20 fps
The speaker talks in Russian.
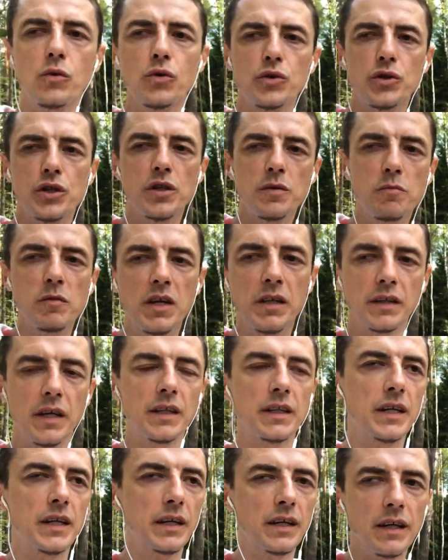очень
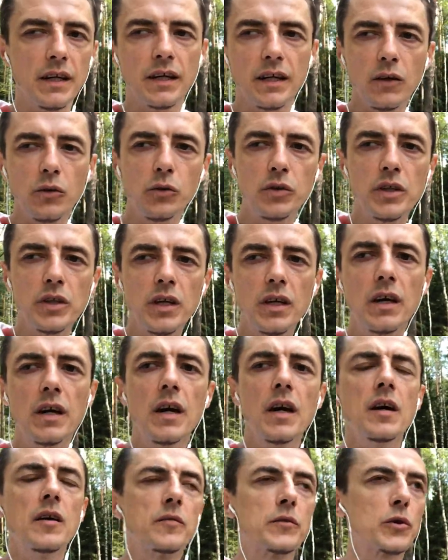мелкие такие колонии,
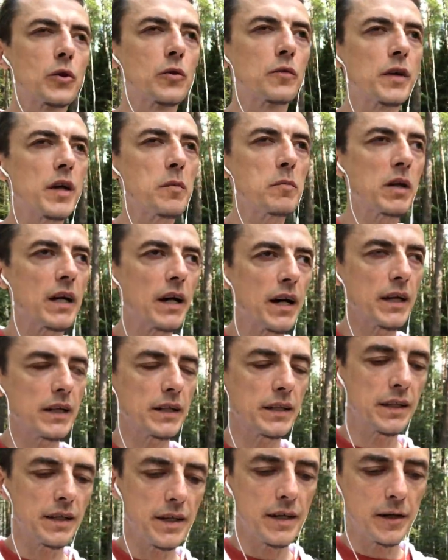в то время
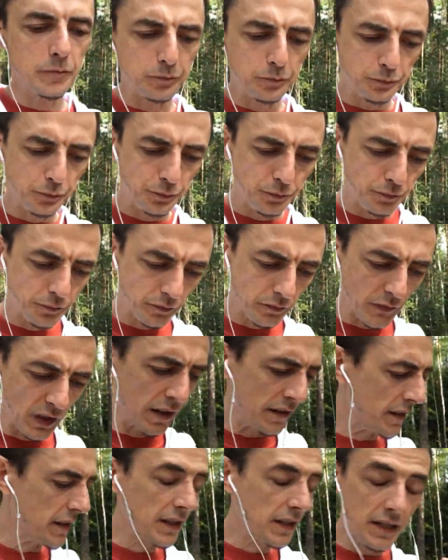как на
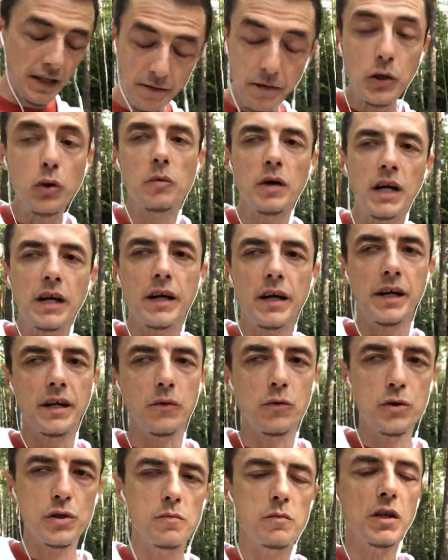на кровяном агаре
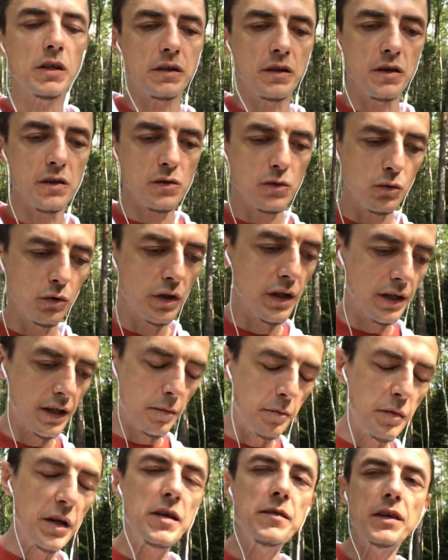очень мелкие скудные
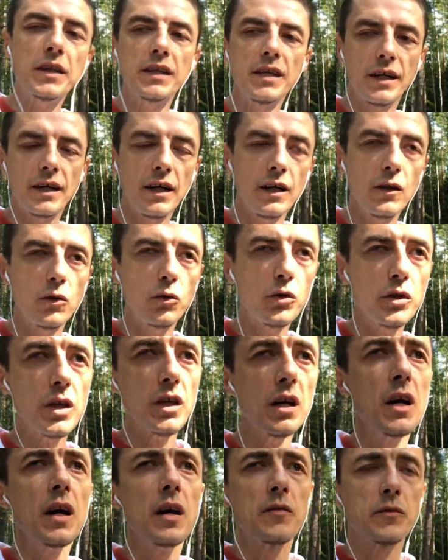каплевидные
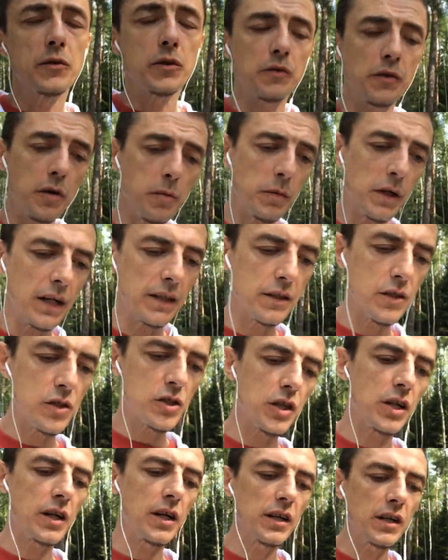колонии, в то время как на
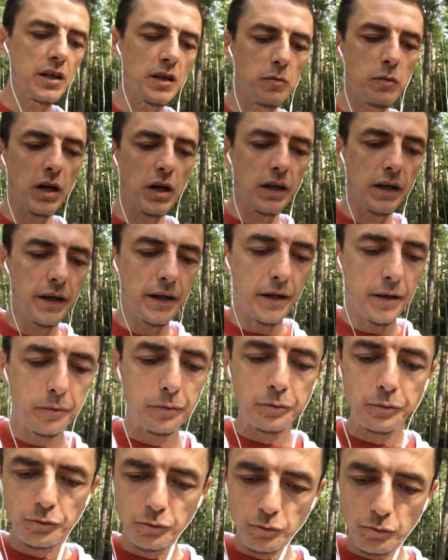шоколадном агаре
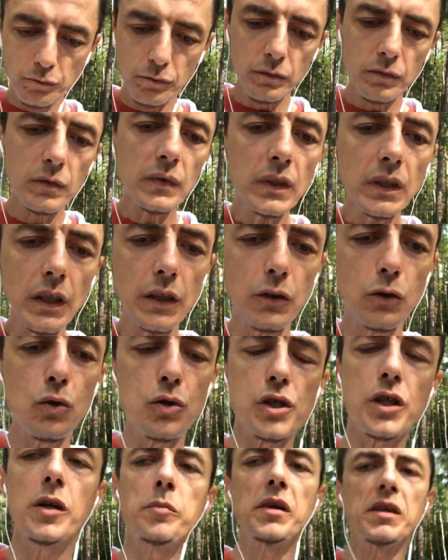
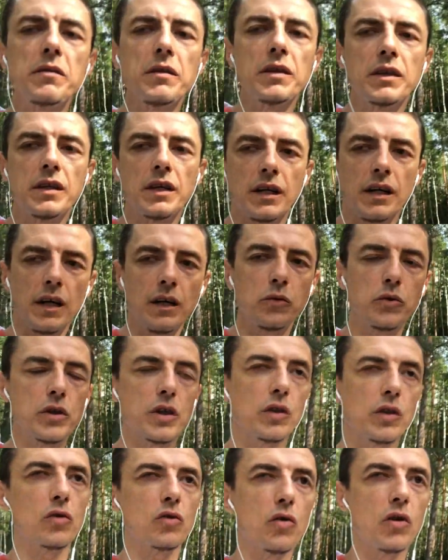тоже каплевидные
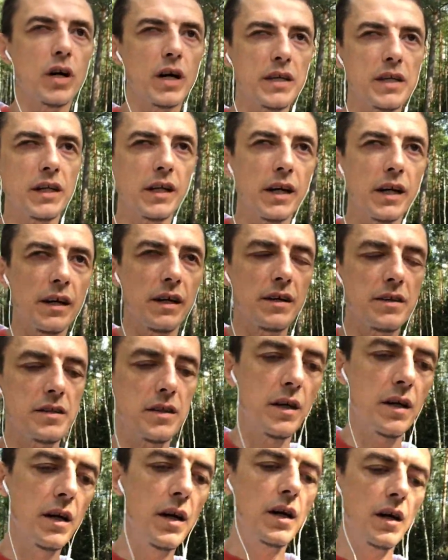колонии, но они
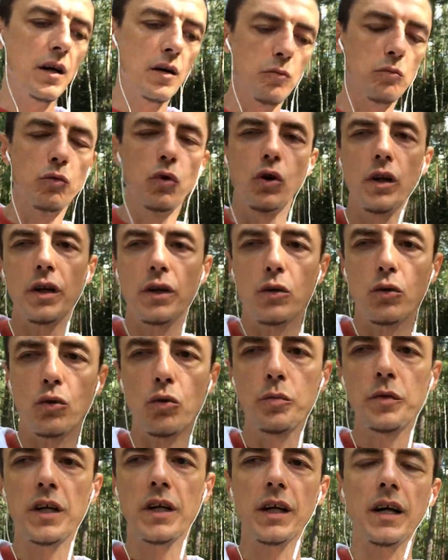гораздо более
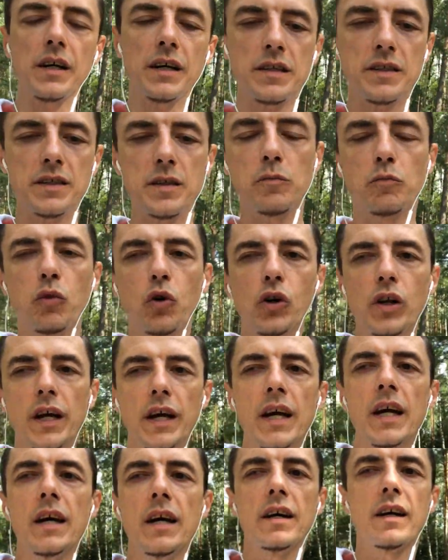крупные, гораздо
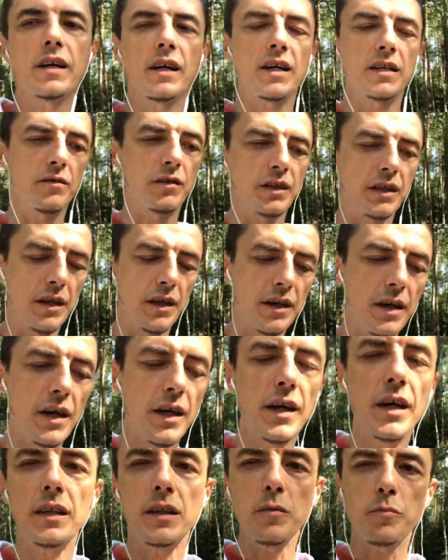более развиты.
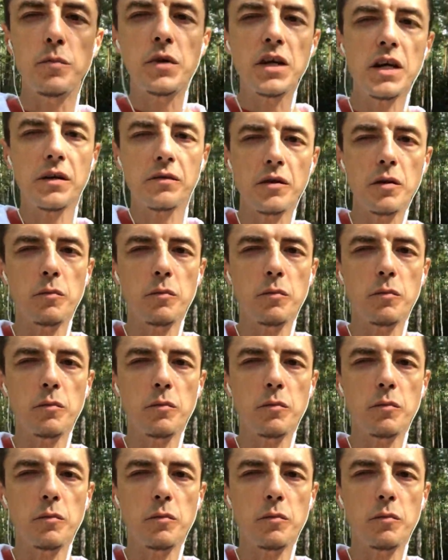Это первый